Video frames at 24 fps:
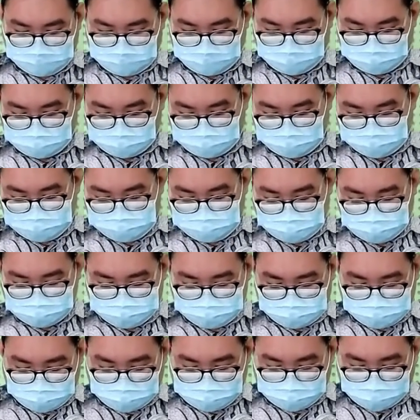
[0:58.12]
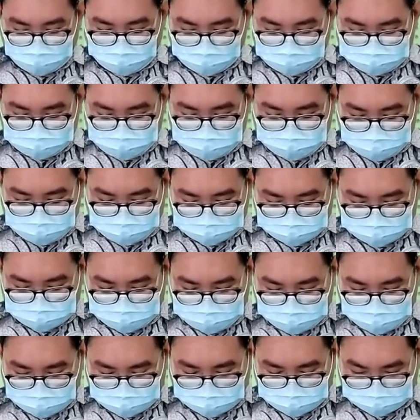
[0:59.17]
ayat yang ke-1 sampai ayat yang
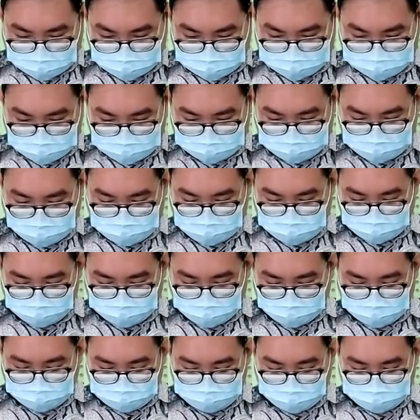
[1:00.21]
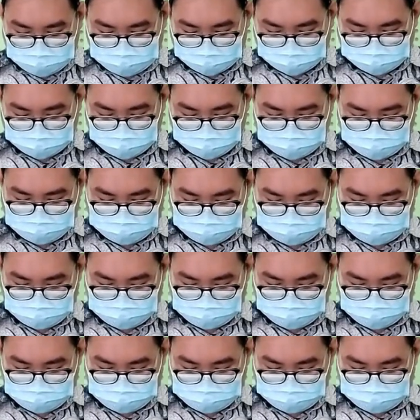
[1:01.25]
ketiga. Kita akan bersama-sama membacanya.